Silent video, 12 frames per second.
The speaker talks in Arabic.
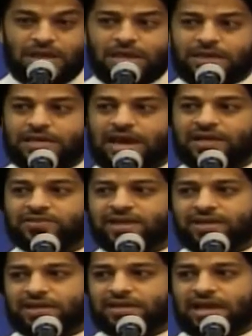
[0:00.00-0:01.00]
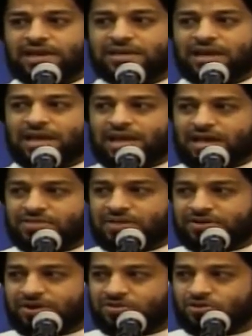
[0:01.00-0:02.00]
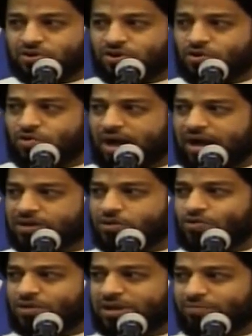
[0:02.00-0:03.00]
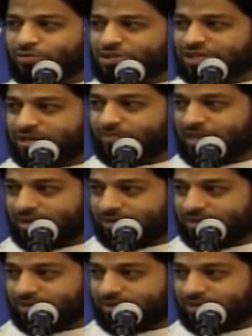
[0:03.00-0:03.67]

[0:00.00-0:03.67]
يعتقد ان هذا الرجل هو عدو للمسلمين